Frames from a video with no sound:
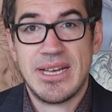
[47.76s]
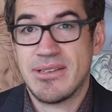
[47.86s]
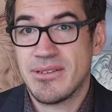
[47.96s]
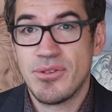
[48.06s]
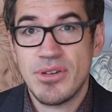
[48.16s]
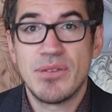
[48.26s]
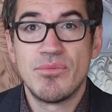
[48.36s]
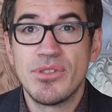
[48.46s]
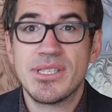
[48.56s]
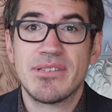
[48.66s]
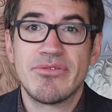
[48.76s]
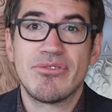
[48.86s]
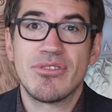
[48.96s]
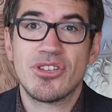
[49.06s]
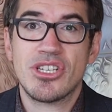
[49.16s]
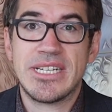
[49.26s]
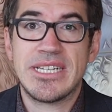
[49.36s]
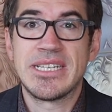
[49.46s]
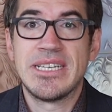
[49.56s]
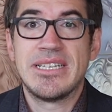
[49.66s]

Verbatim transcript: äh, neue Münzen vorgestellt,